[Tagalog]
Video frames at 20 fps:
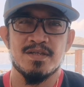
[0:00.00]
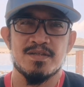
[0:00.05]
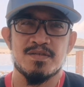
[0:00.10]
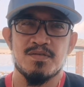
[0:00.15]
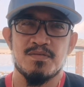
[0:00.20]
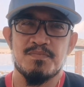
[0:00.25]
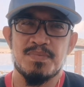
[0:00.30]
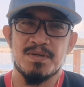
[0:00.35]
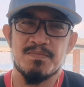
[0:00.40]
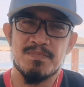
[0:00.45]

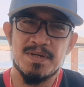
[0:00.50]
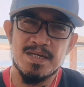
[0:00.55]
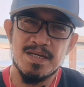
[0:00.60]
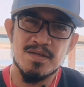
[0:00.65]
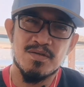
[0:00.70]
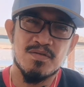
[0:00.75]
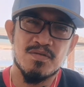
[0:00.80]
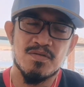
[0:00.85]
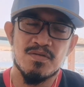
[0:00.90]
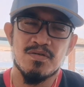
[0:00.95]
So,
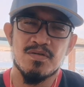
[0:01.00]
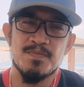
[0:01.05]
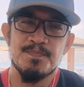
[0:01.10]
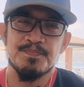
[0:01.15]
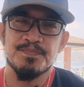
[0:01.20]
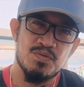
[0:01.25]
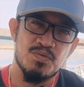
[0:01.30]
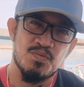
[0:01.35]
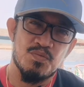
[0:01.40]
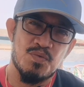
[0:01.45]
pagbalik ko,
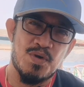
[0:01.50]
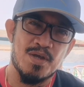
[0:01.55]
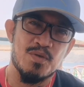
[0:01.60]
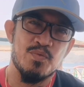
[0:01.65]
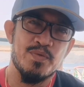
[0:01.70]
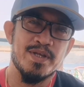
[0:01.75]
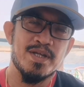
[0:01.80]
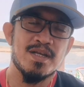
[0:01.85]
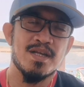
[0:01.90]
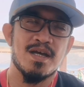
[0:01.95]
one week